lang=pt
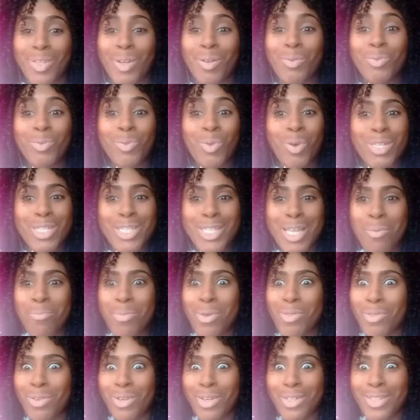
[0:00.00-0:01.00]
Não tô
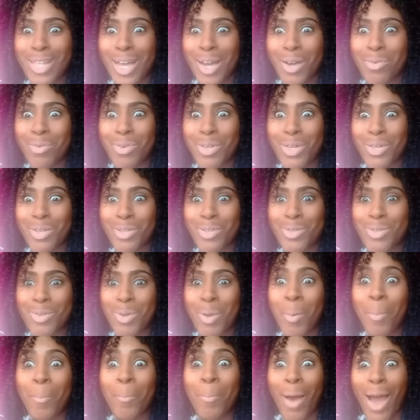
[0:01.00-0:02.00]
sabendo lidar com
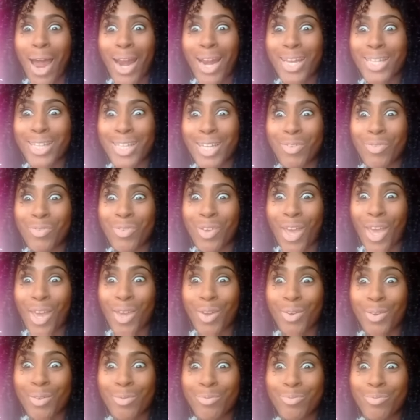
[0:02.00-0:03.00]
isso, para que tá
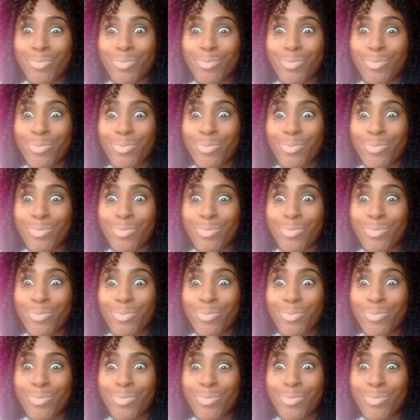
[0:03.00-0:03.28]
feio.